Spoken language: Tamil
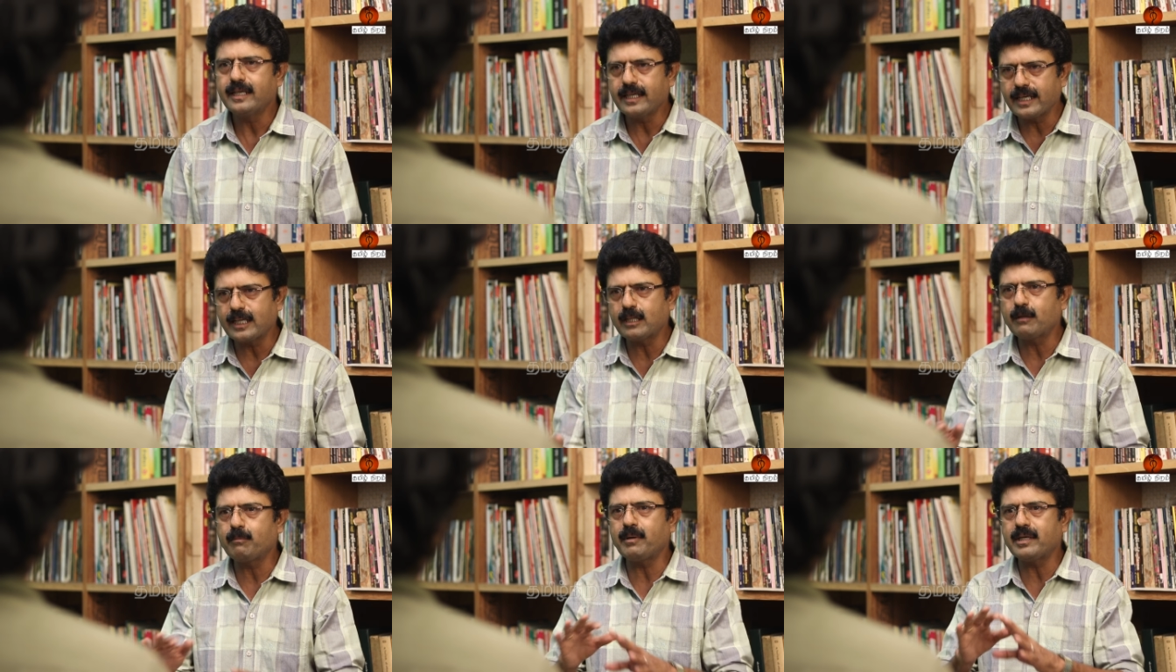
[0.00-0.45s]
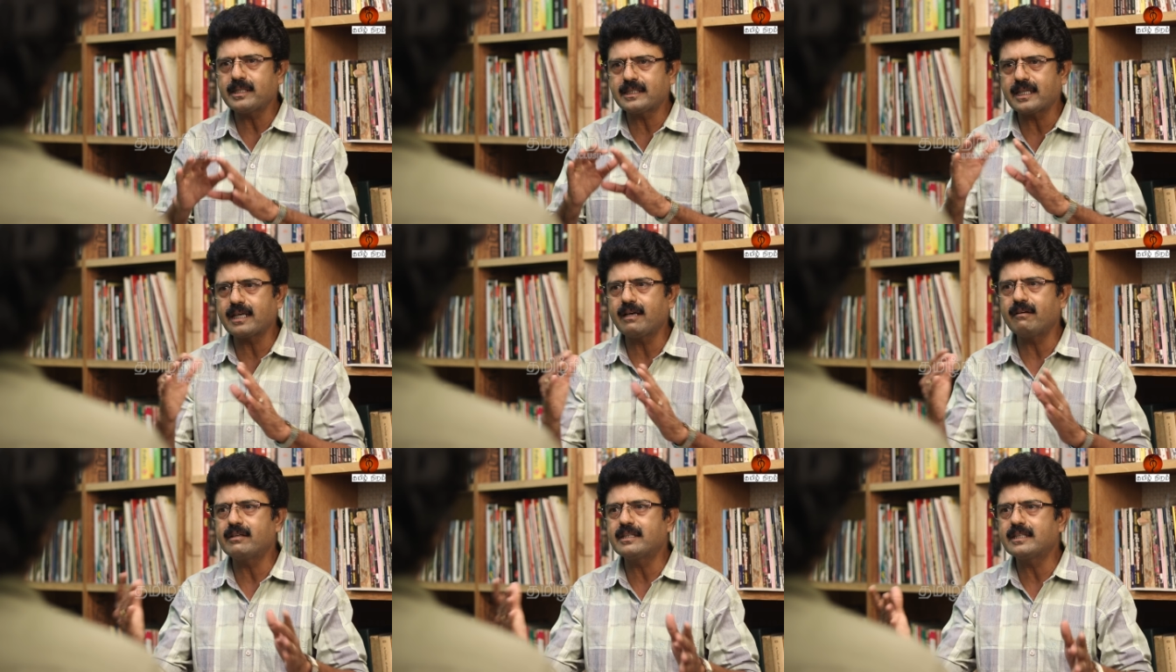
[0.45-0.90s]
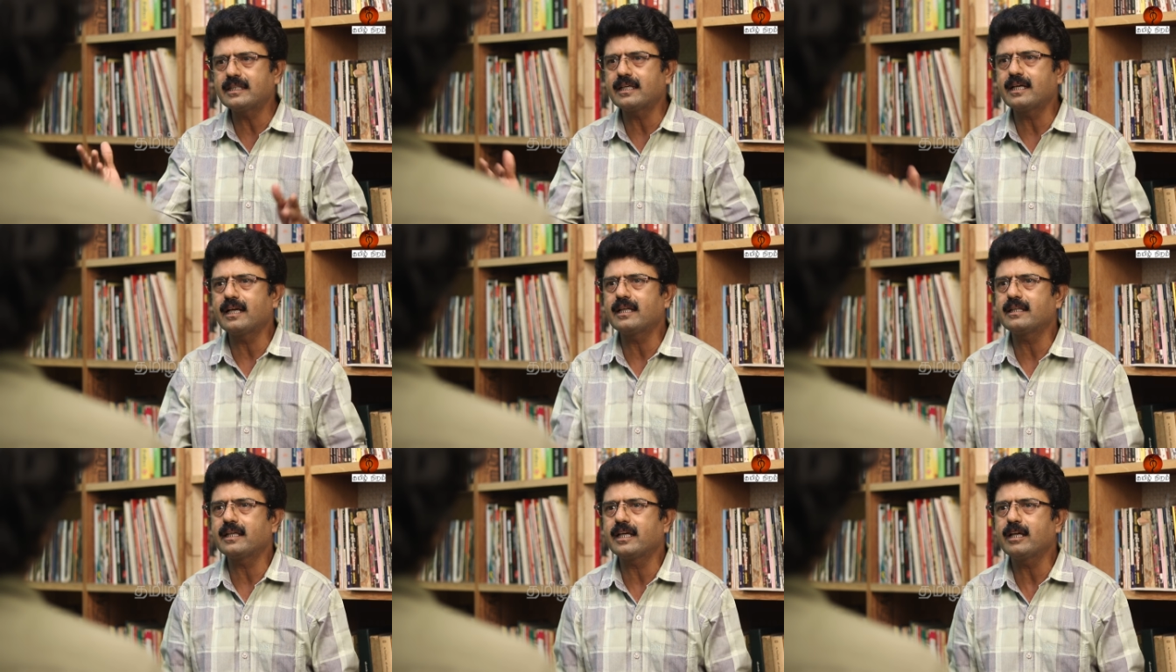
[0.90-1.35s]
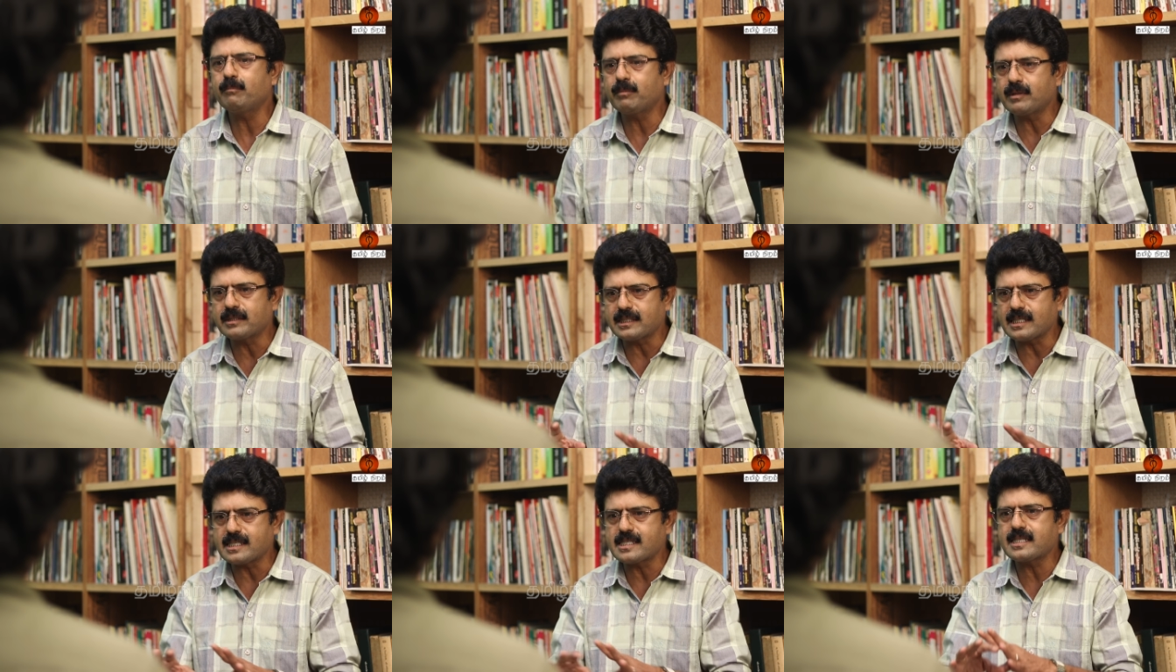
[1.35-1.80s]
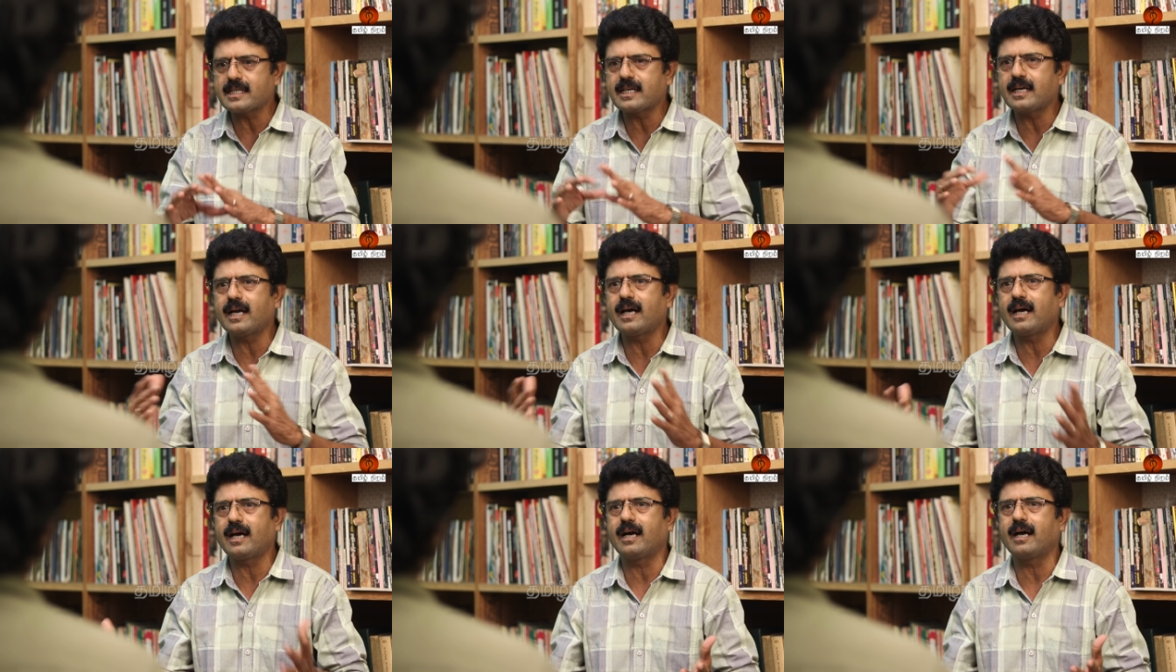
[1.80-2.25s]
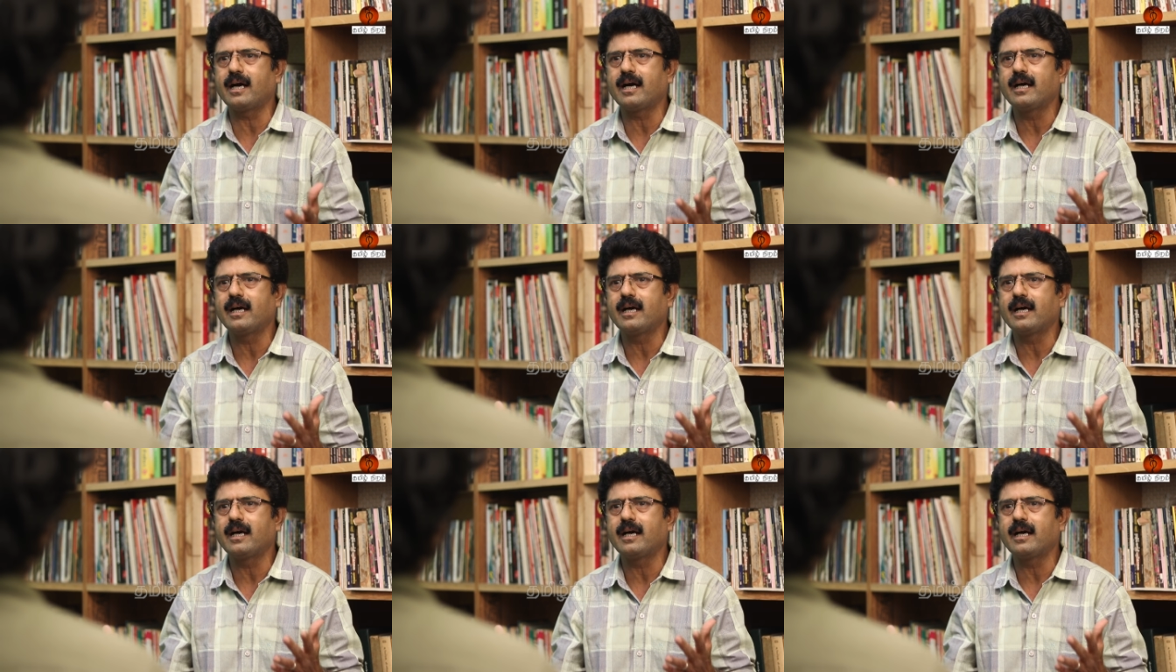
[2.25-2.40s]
நீங்கள் அந்த பேச்சை கவனிச்சிங்கன்னா தெரியும் இப்போ சசிகலா